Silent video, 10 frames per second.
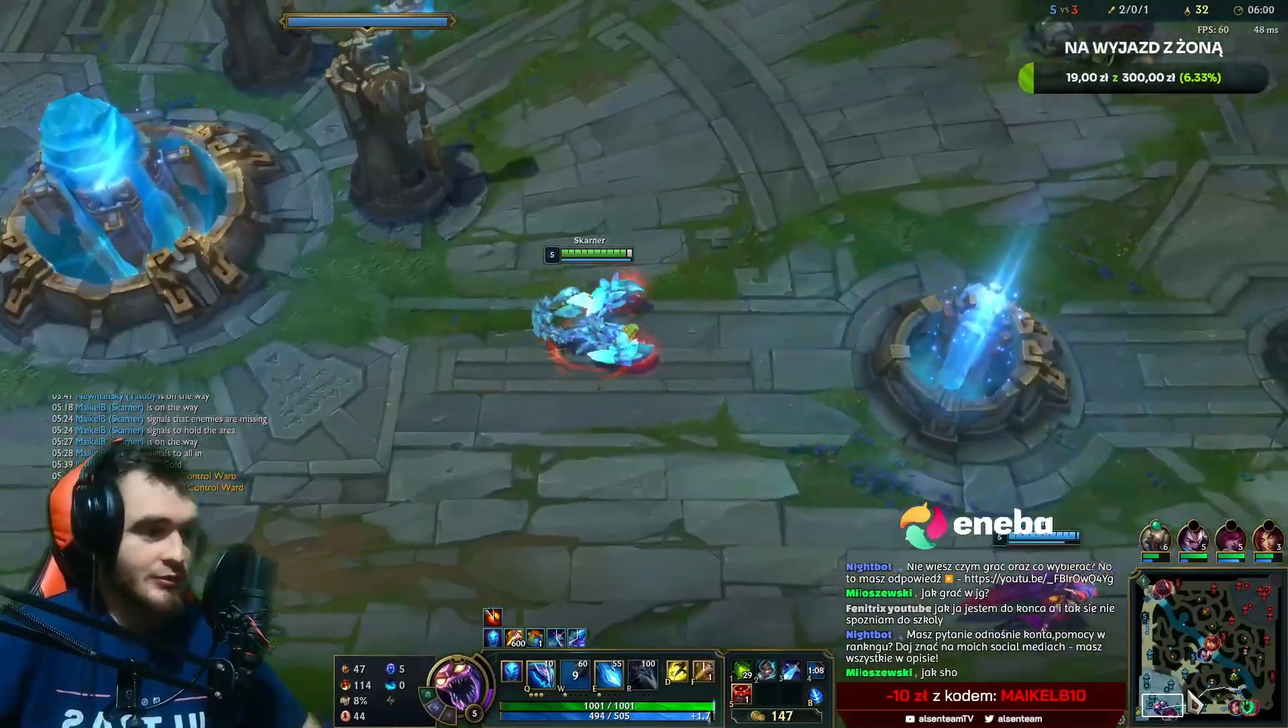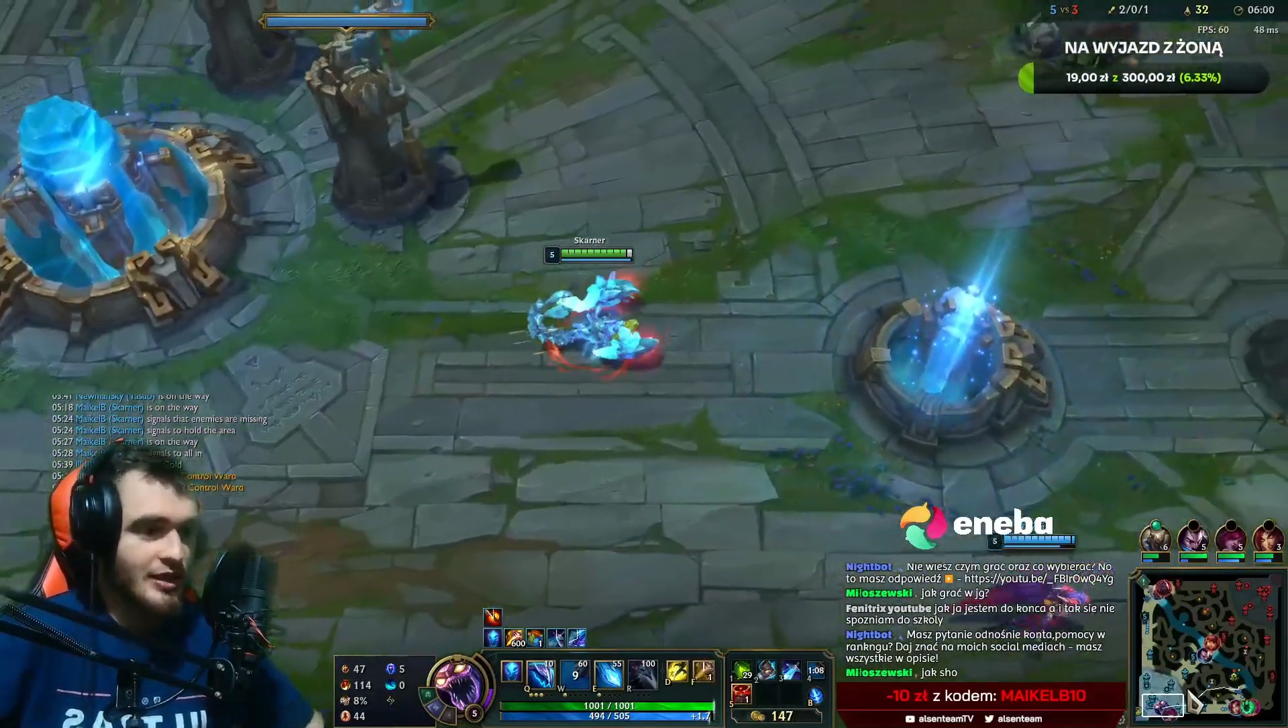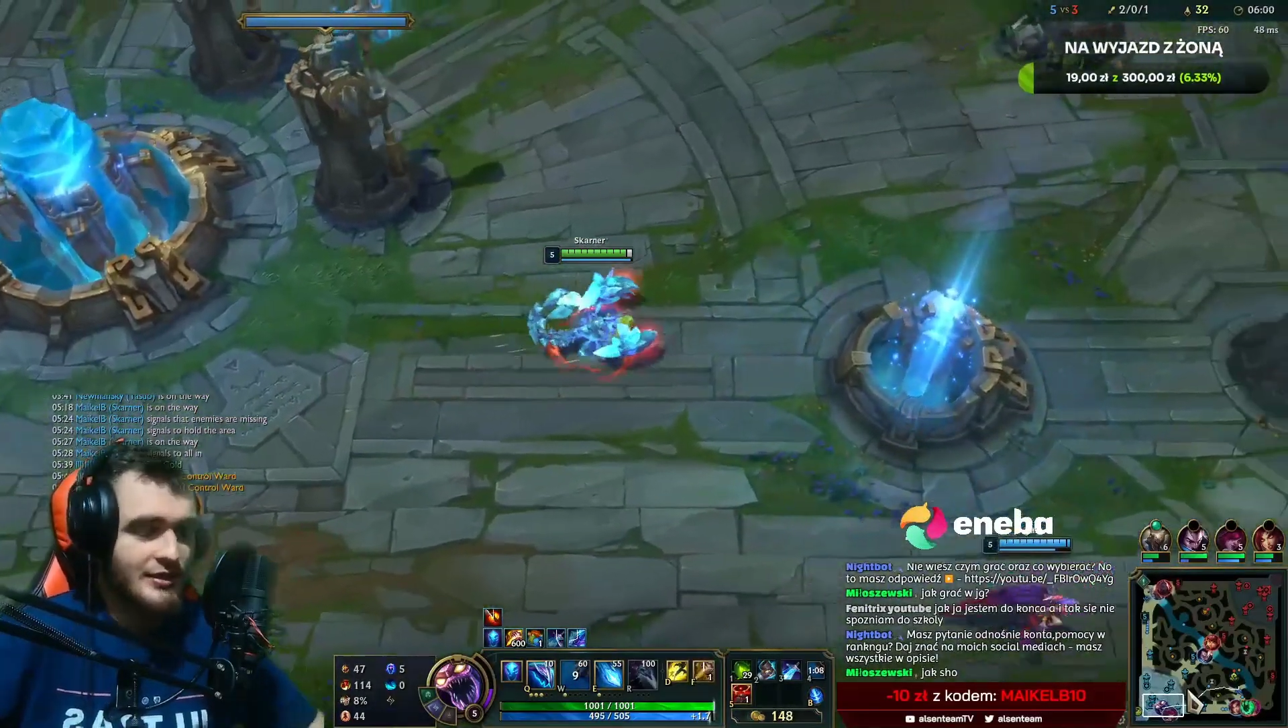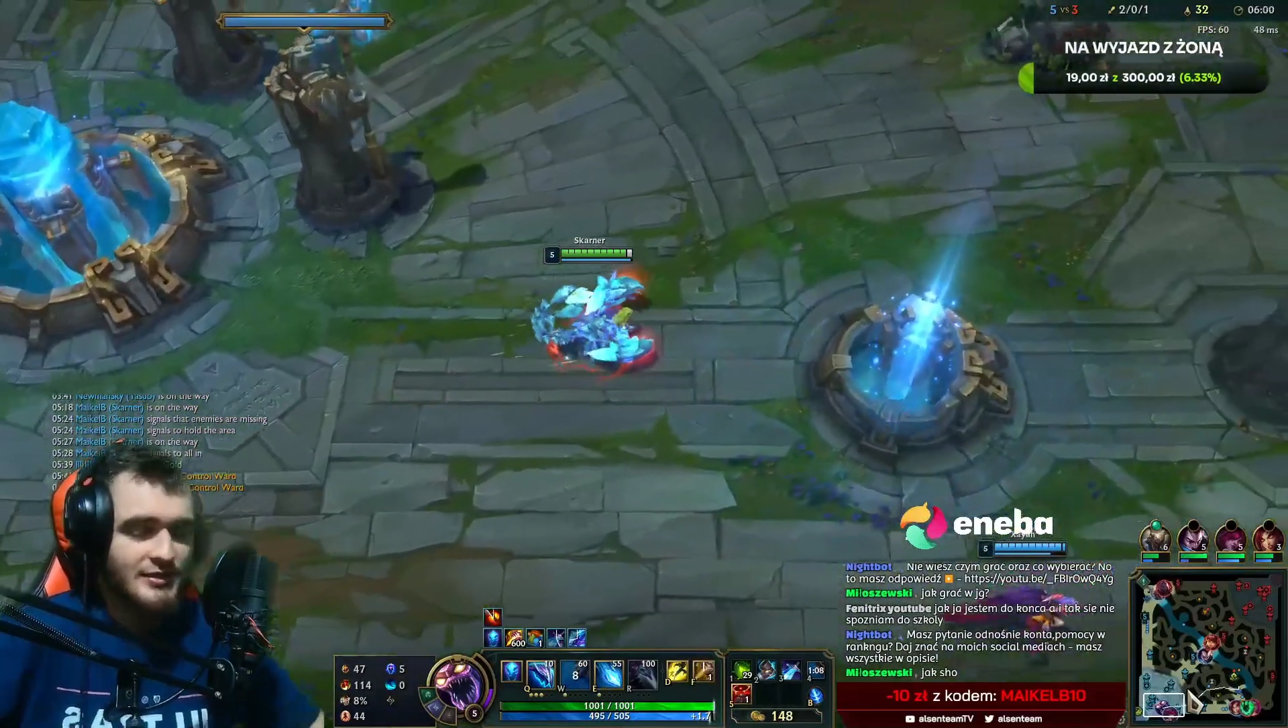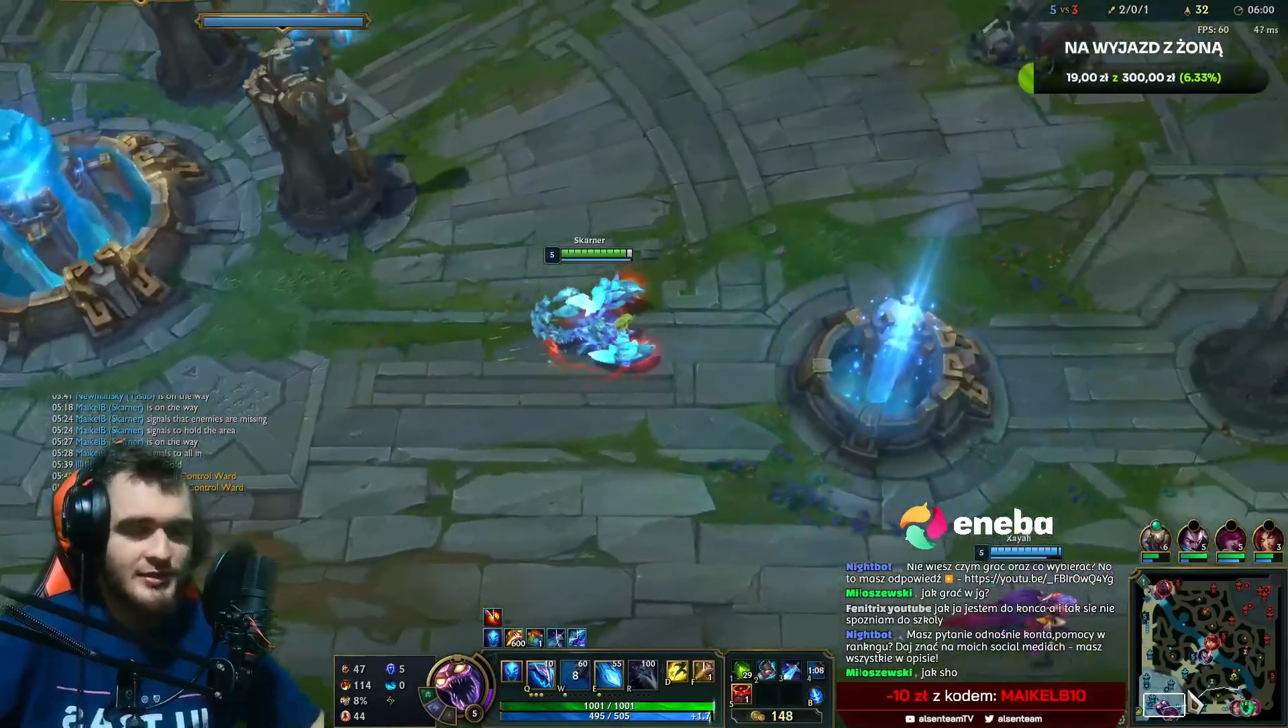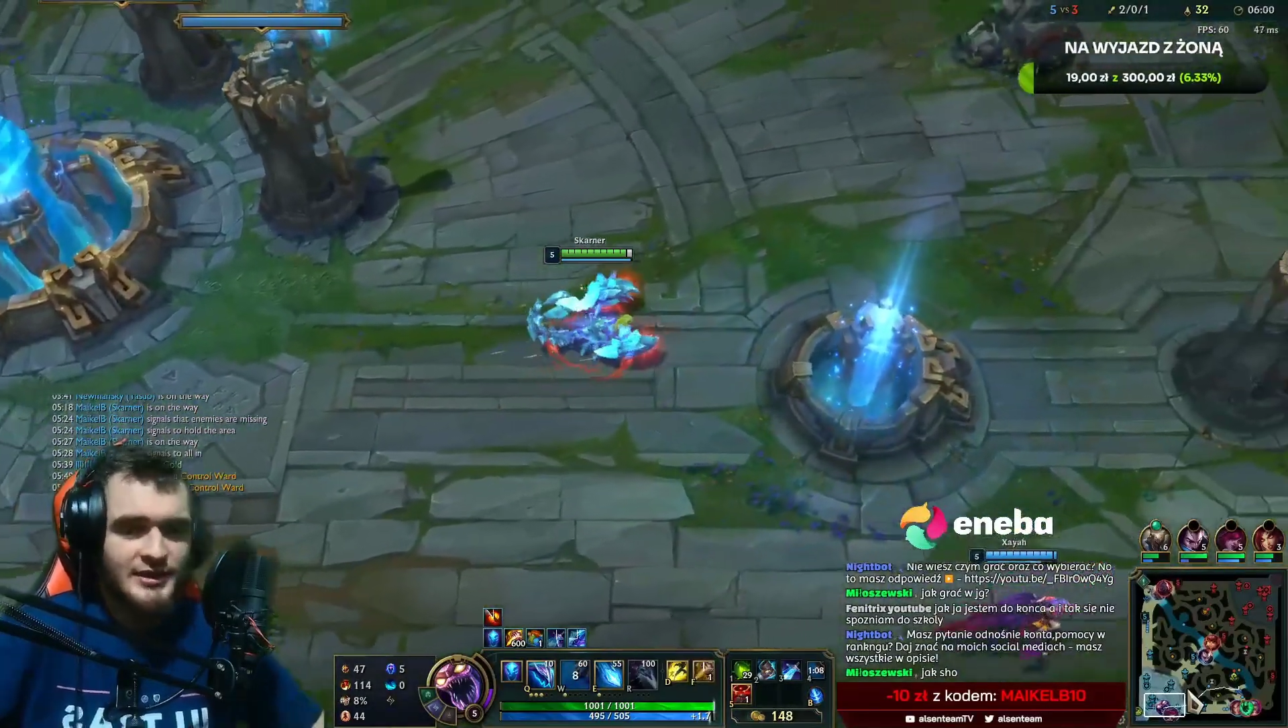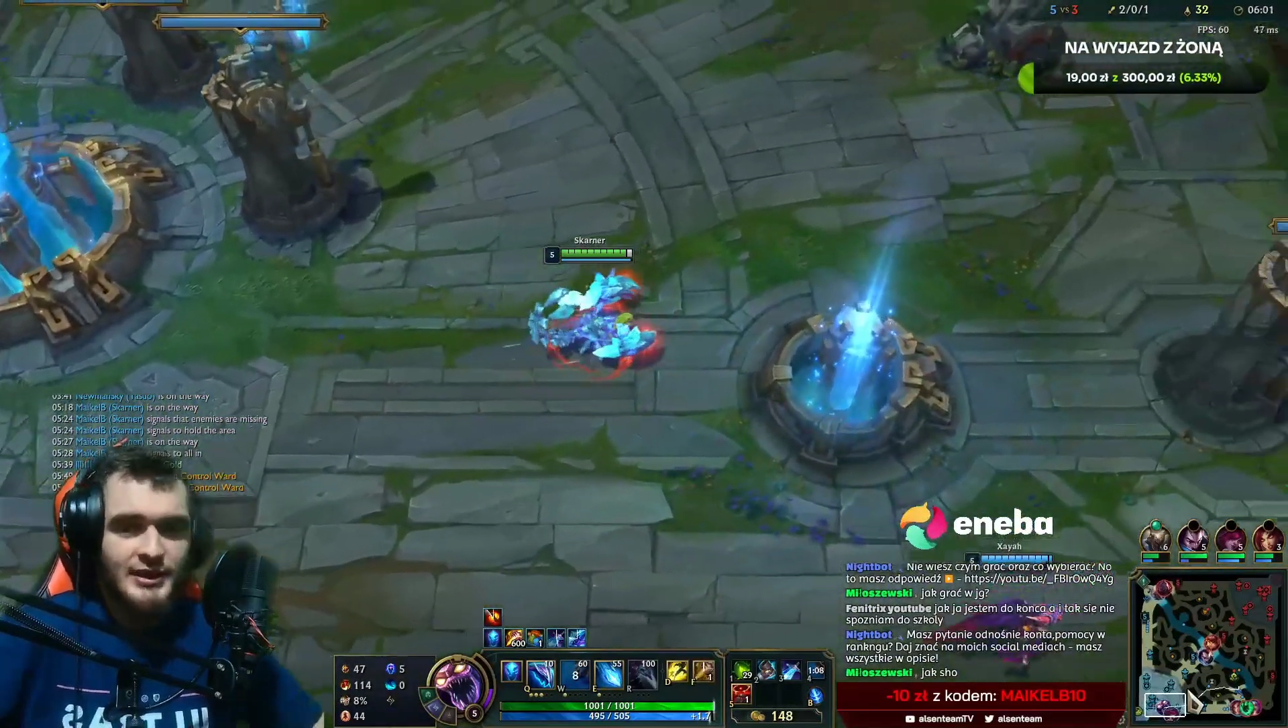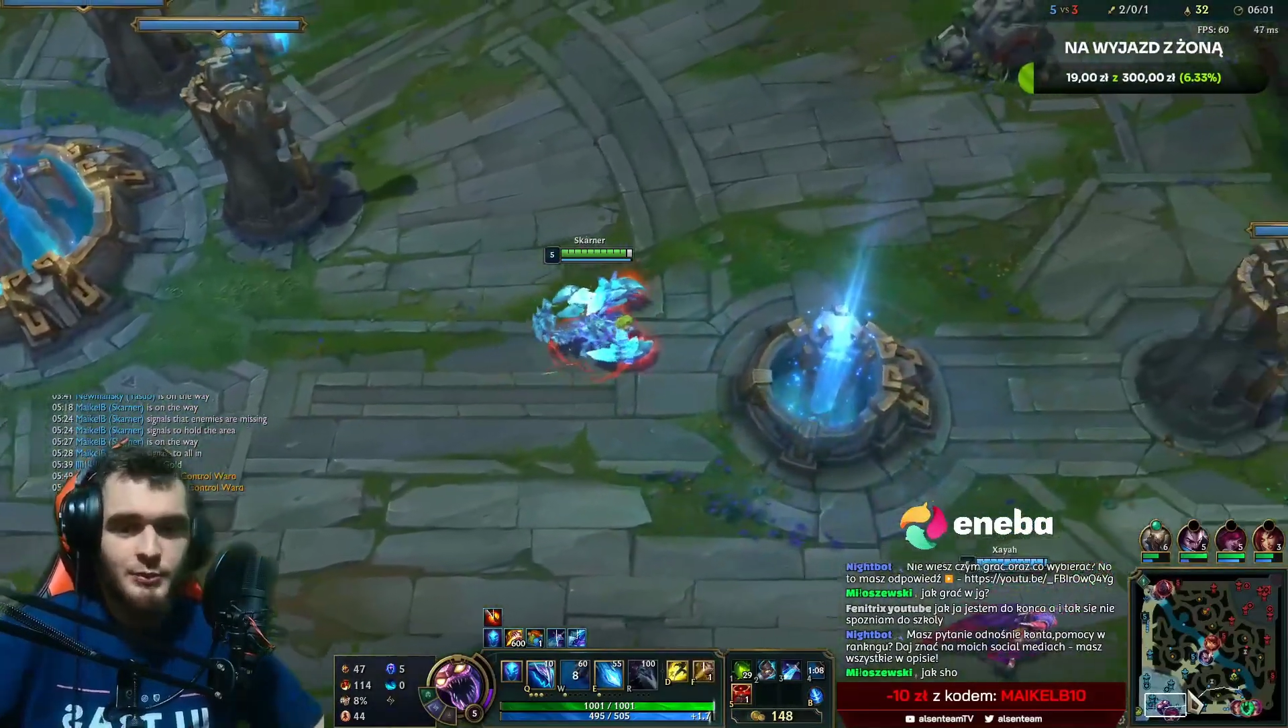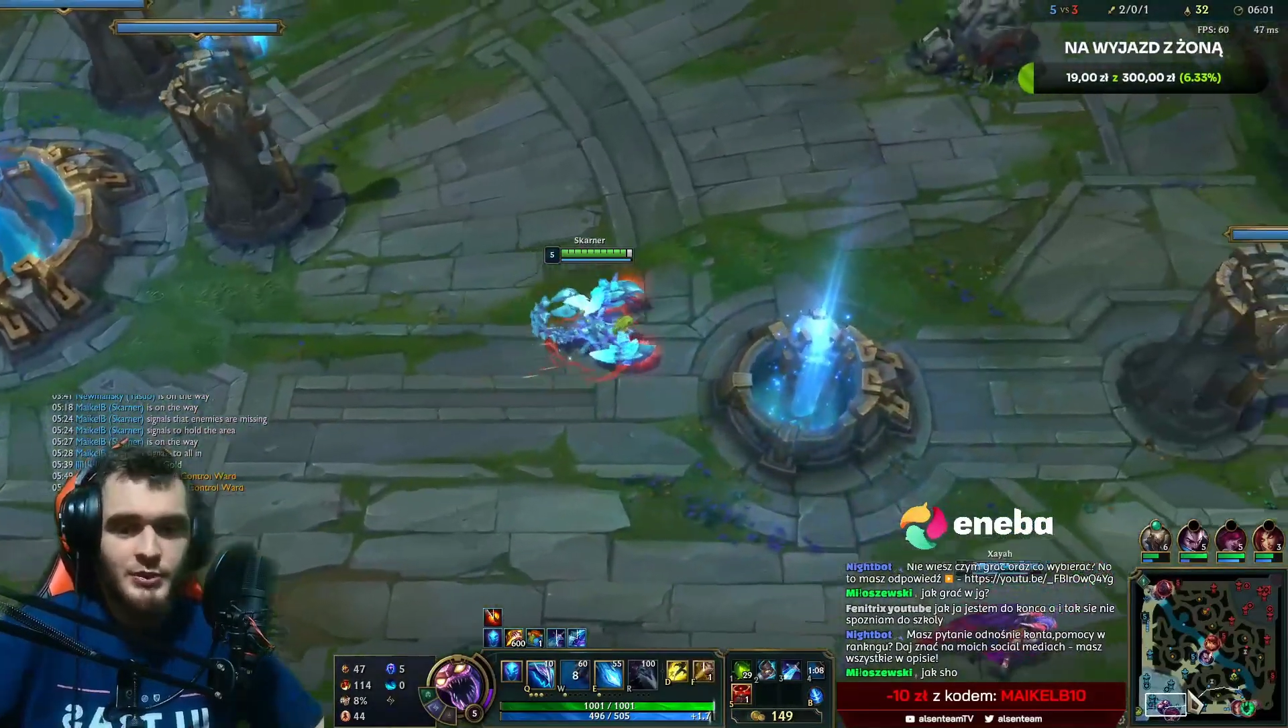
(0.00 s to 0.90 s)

więcej